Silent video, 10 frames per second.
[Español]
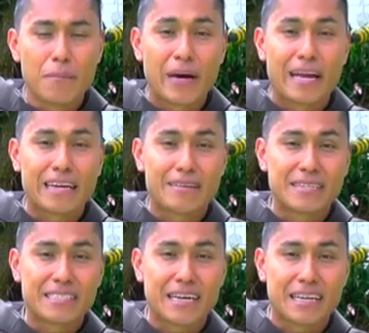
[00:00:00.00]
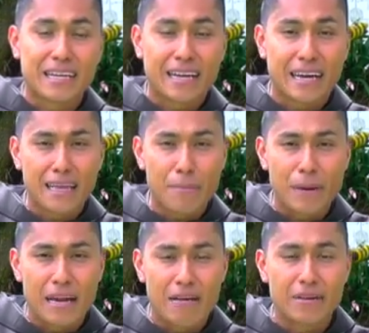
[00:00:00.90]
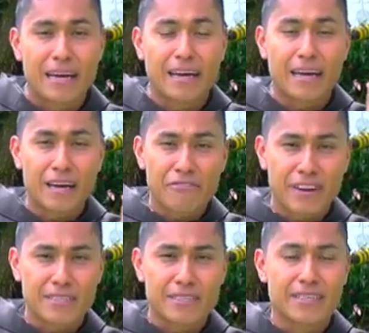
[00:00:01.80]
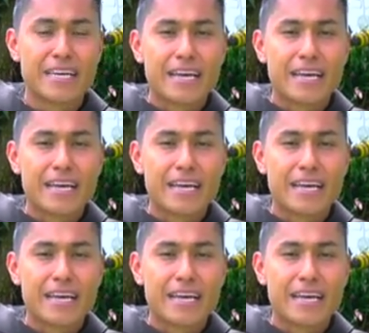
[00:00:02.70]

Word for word: para revisar cada palabra, cada frase,